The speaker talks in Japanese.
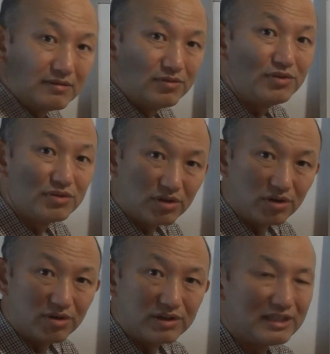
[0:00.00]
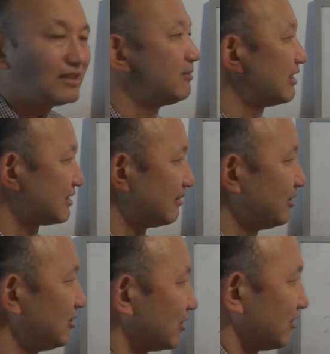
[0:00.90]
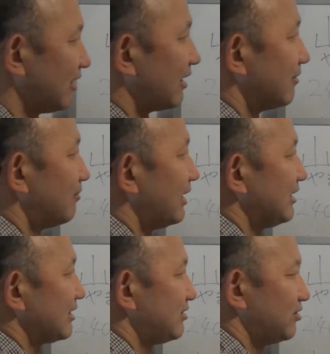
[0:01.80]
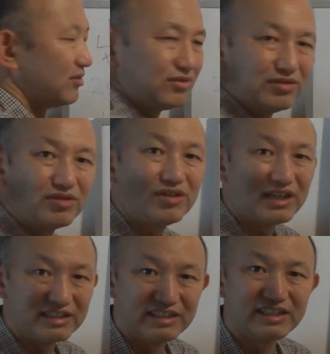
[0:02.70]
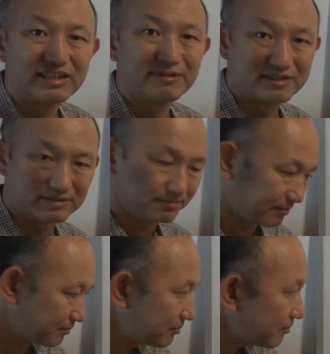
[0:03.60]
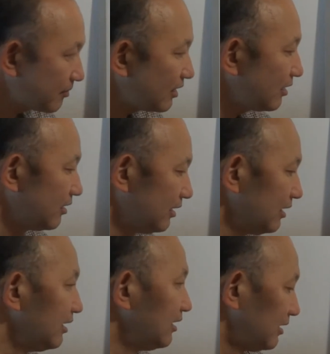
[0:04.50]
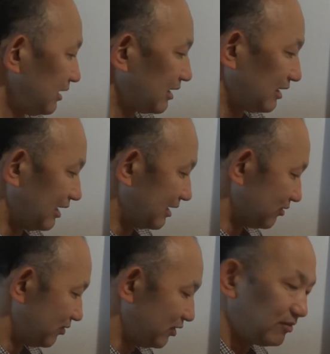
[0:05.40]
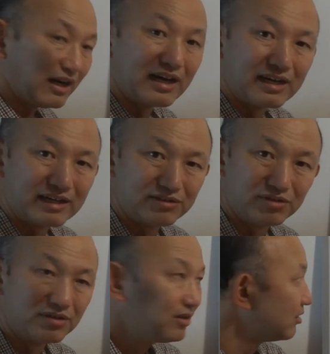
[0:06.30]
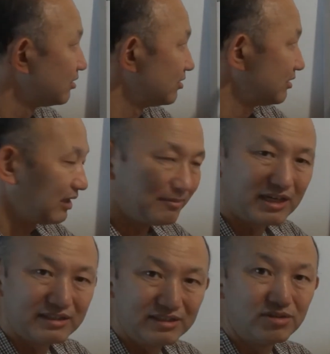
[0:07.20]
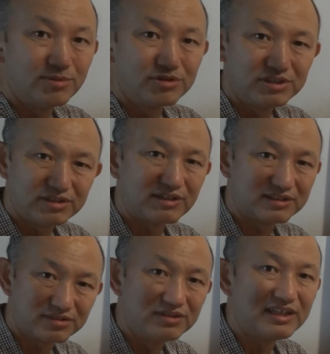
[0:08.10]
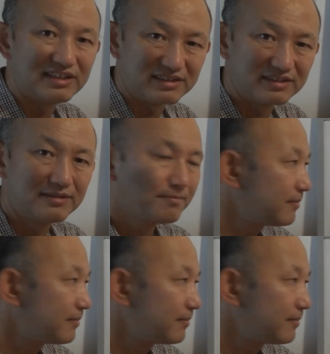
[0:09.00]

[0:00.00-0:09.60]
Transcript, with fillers: 冬の一番寒い時はマイナス40度ぐらいになります。だからね、あの、冬は、あの、山に登る人は少ないです。